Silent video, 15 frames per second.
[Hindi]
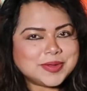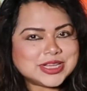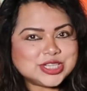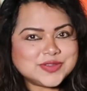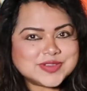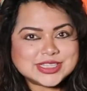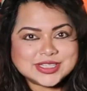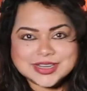she
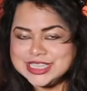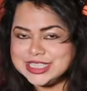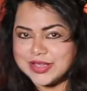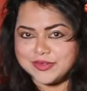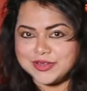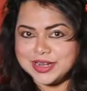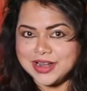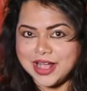was
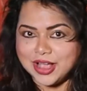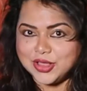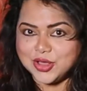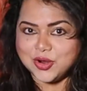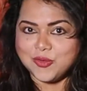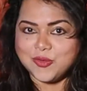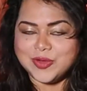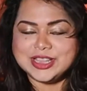37 you
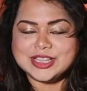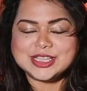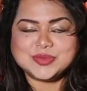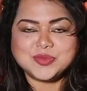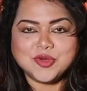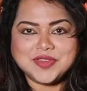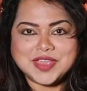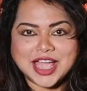know when this
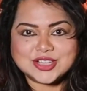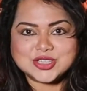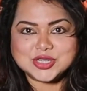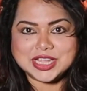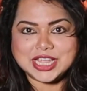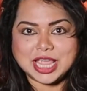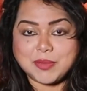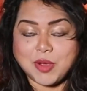movie actually
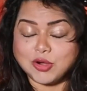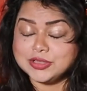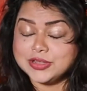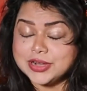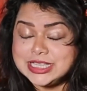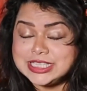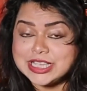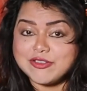came out
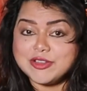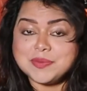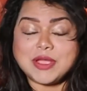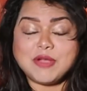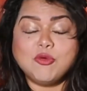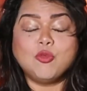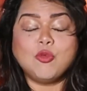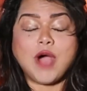37 pe
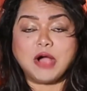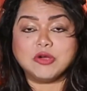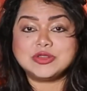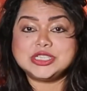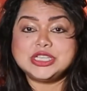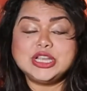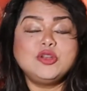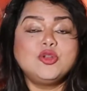wow
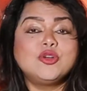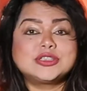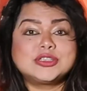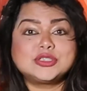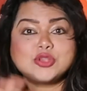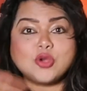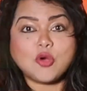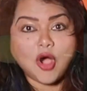she looks
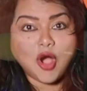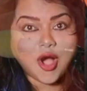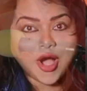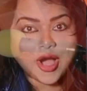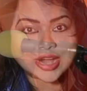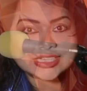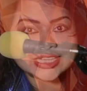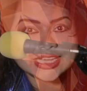so hot